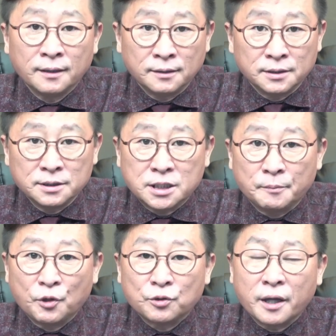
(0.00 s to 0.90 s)

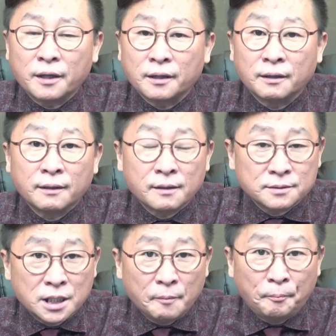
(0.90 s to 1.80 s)
이재명의
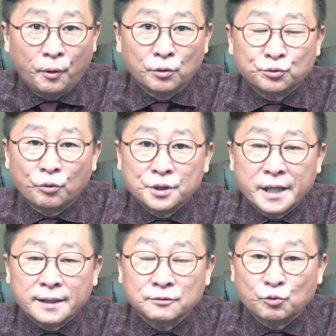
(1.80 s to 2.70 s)

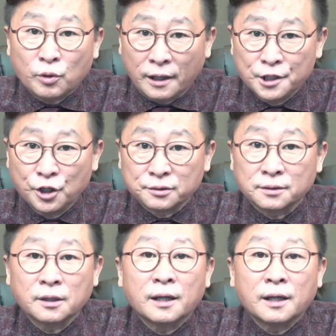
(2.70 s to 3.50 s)
체포동의안 관련